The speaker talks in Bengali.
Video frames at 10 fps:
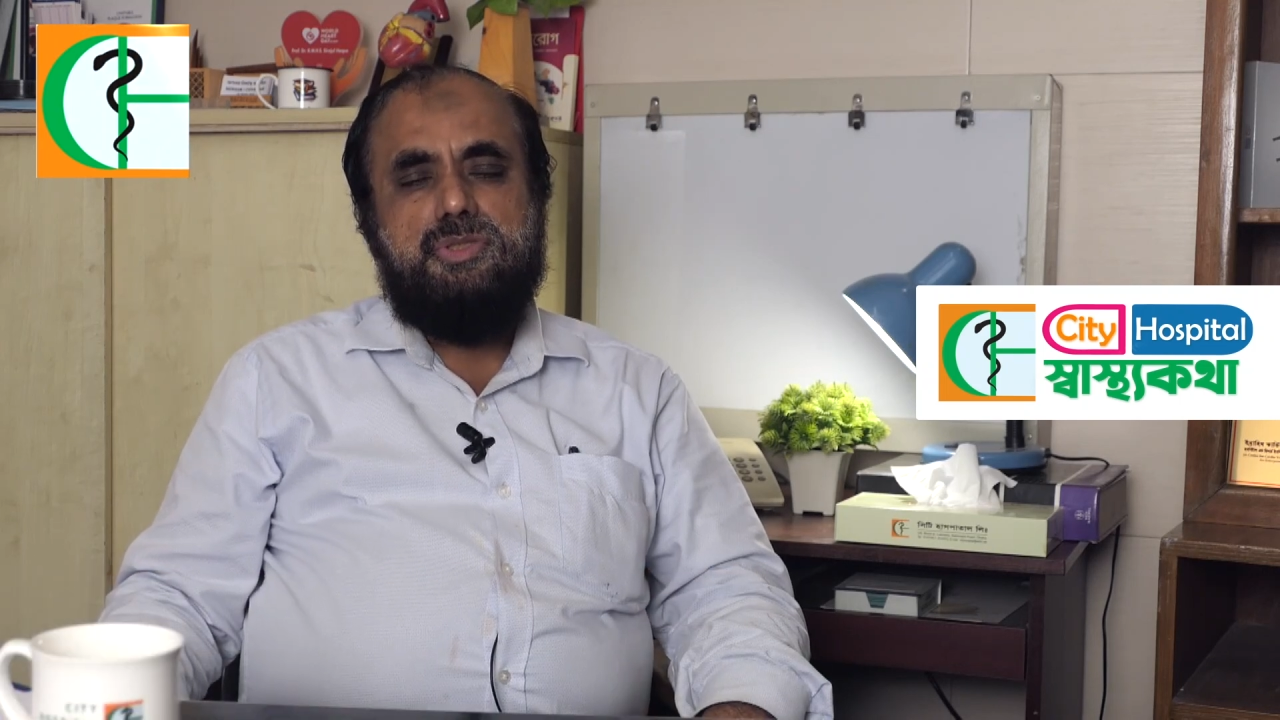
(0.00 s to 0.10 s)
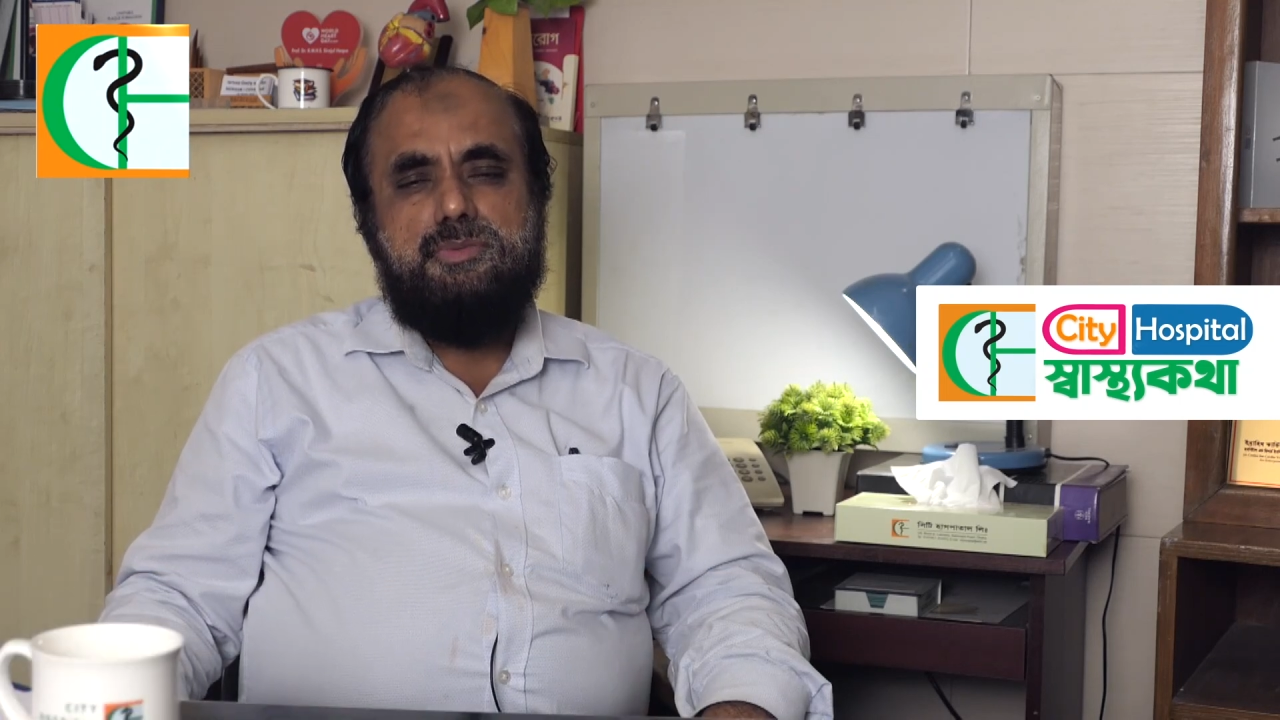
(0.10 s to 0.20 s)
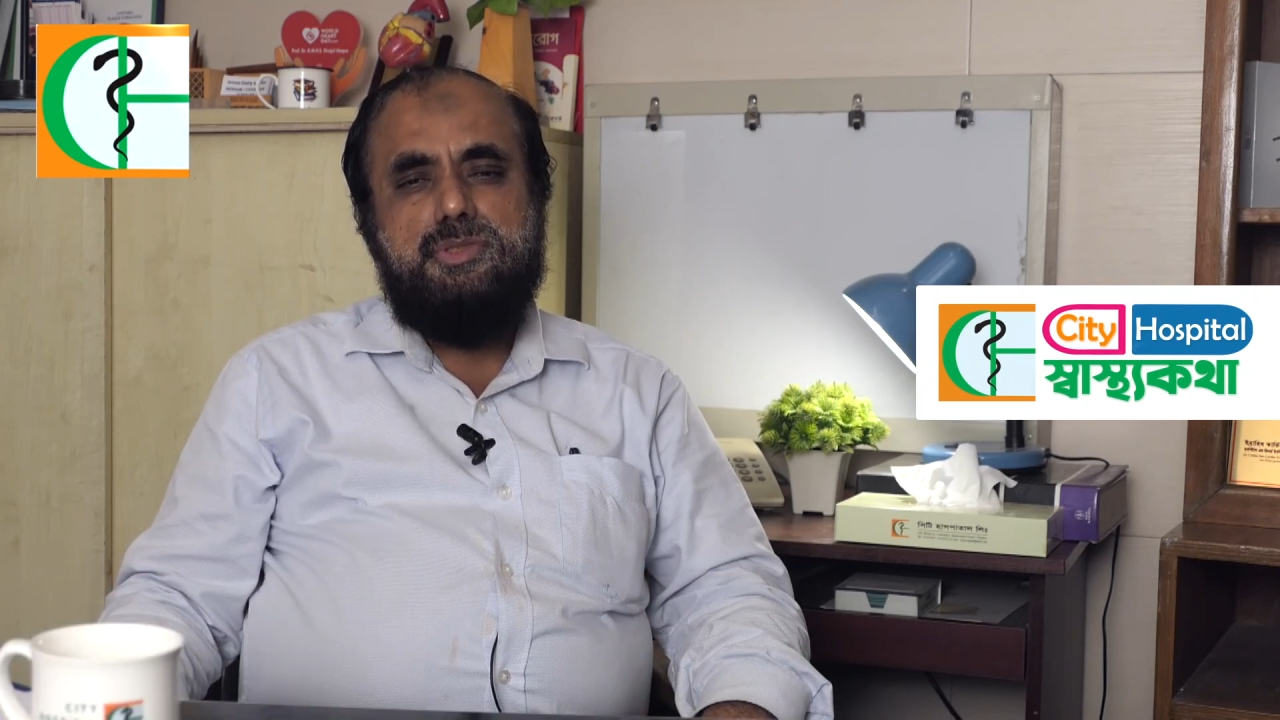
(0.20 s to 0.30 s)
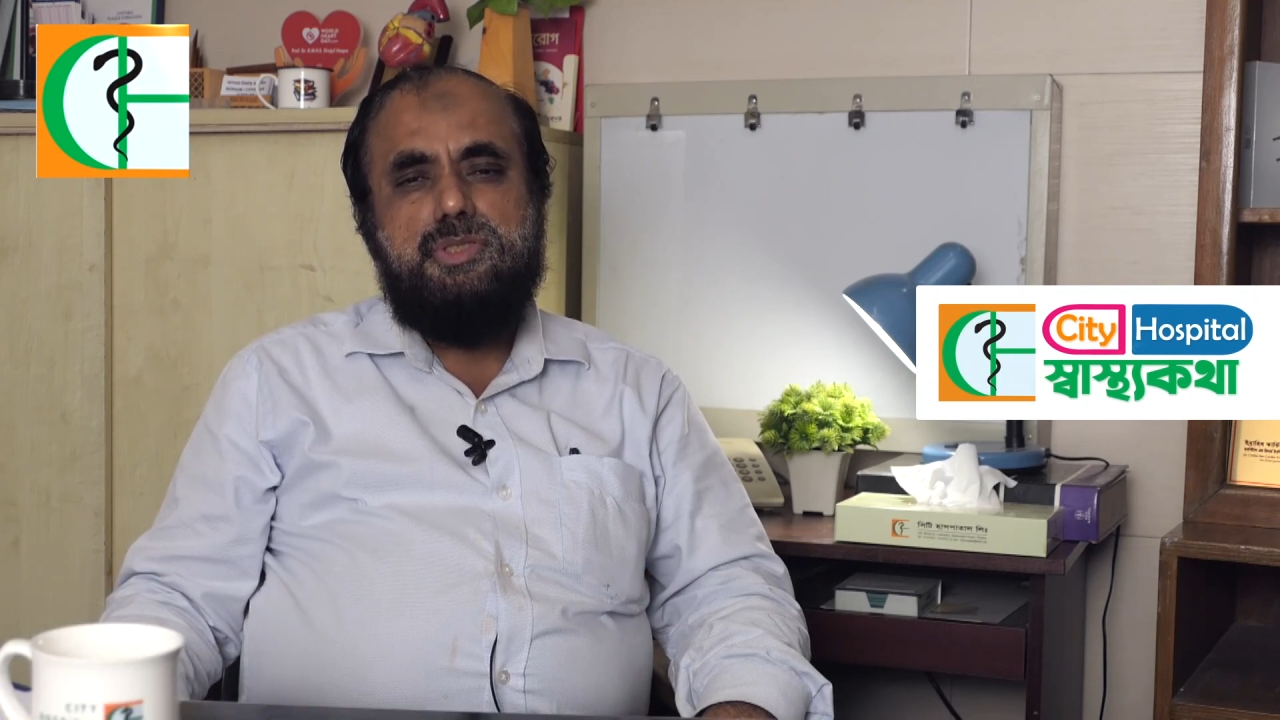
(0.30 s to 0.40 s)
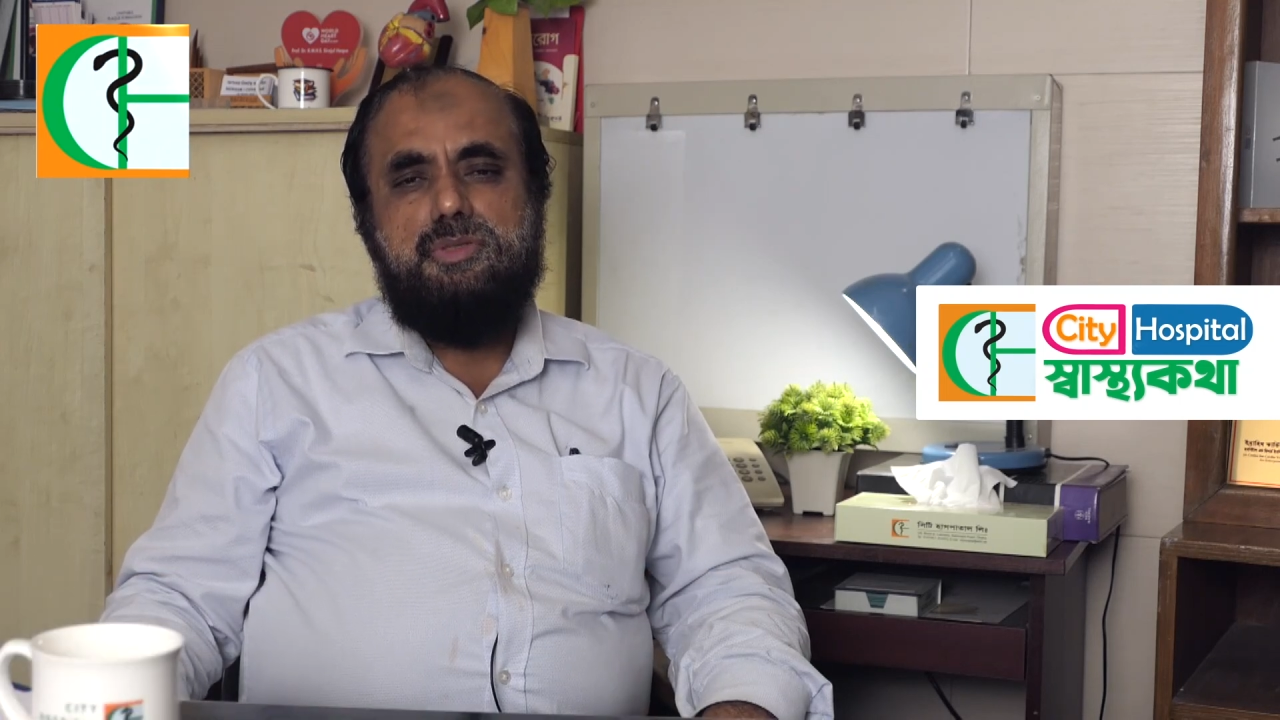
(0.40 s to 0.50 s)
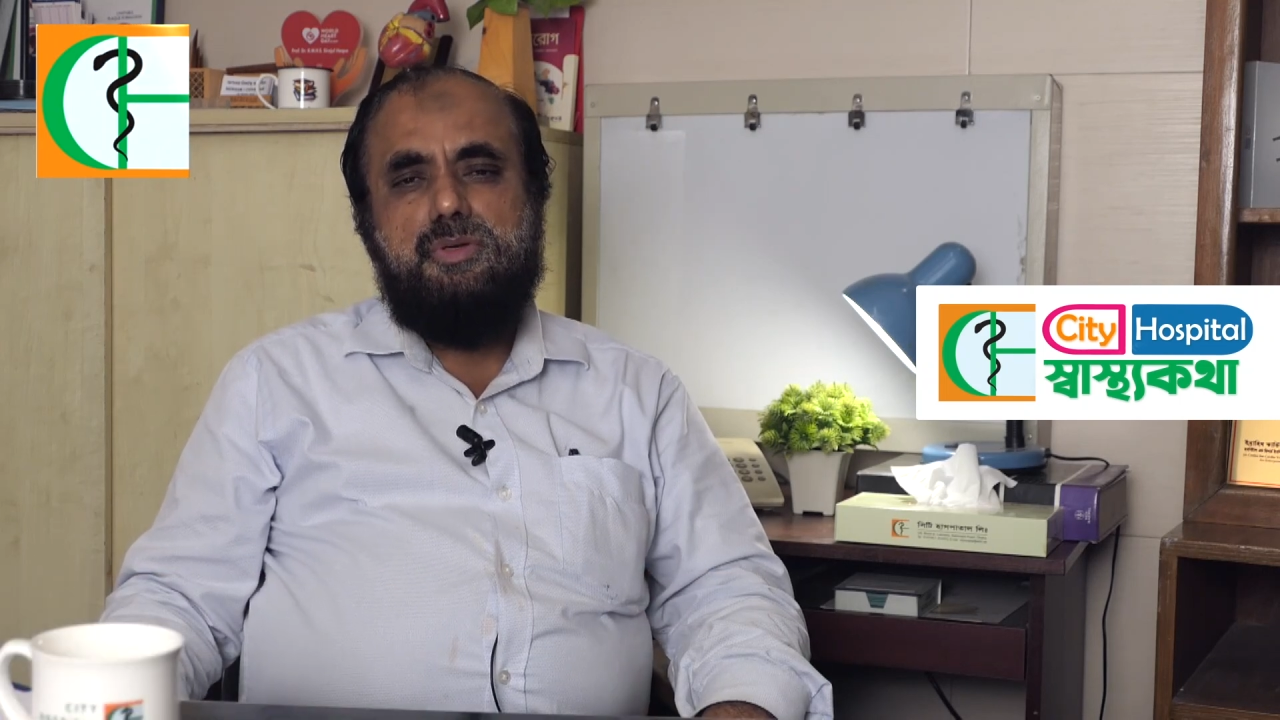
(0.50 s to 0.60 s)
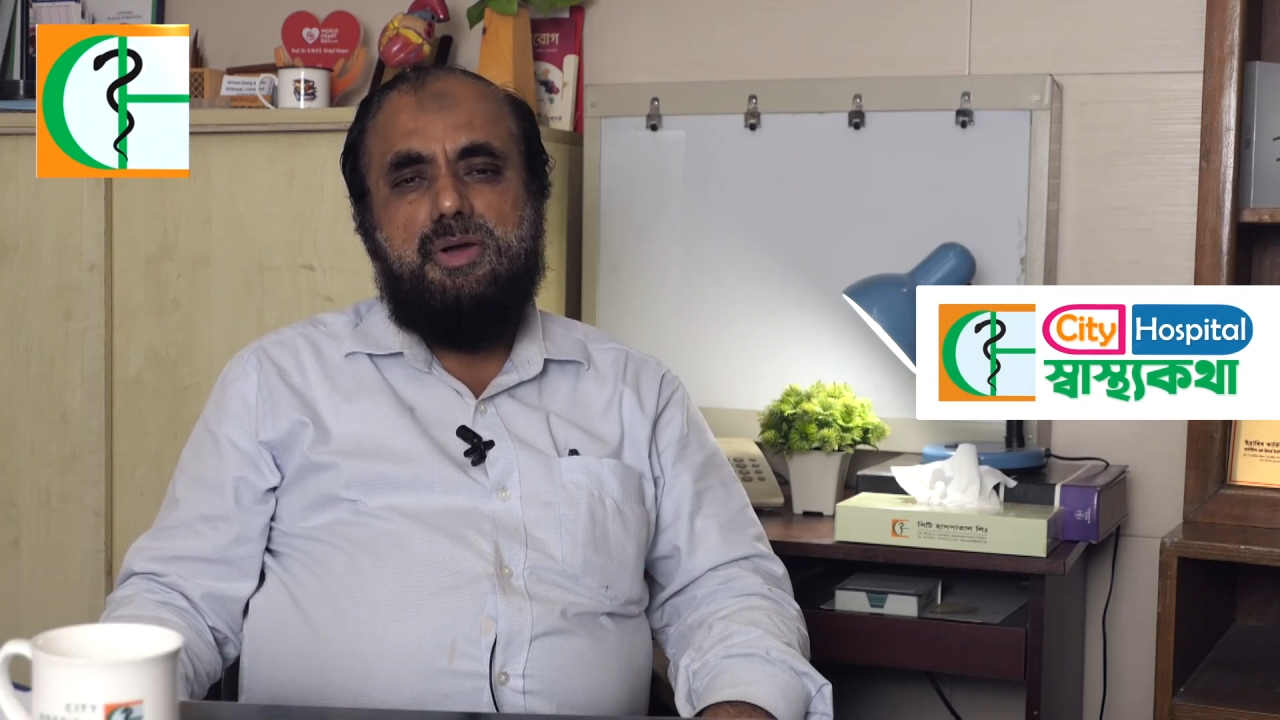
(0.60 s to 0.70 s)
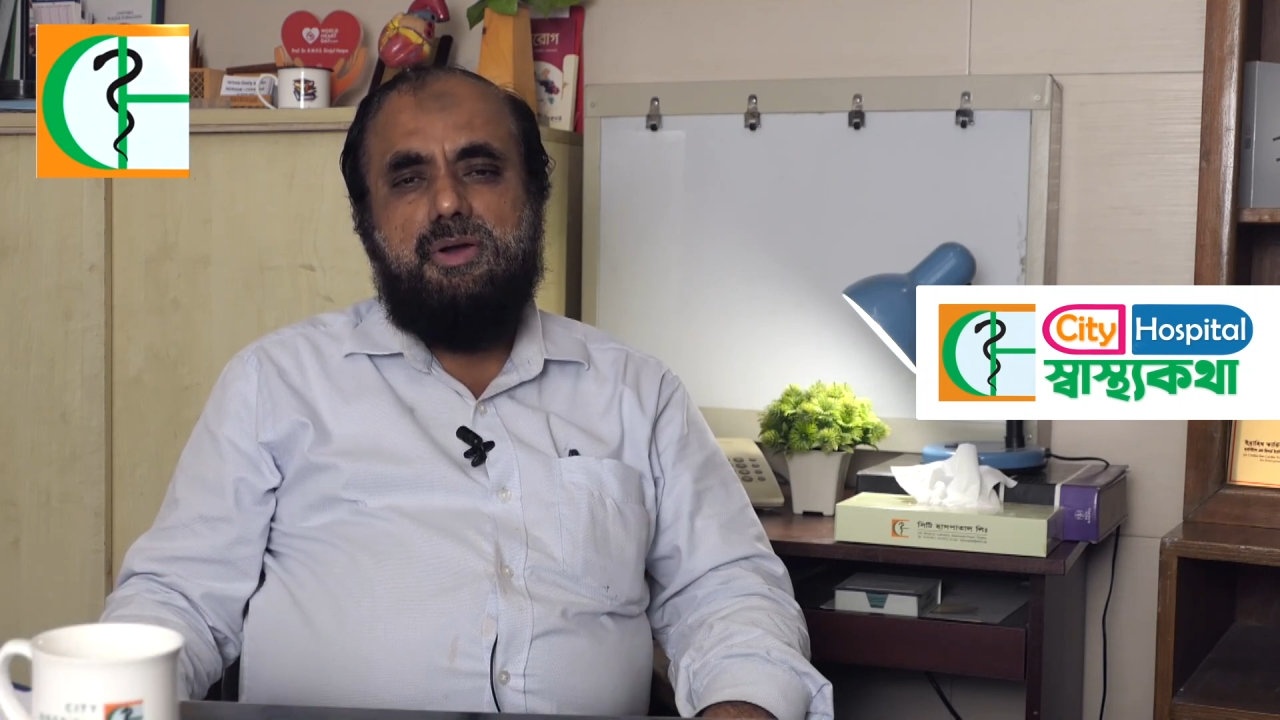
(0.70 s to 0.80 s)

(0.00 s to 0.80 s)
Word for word: সমস্যাগুলো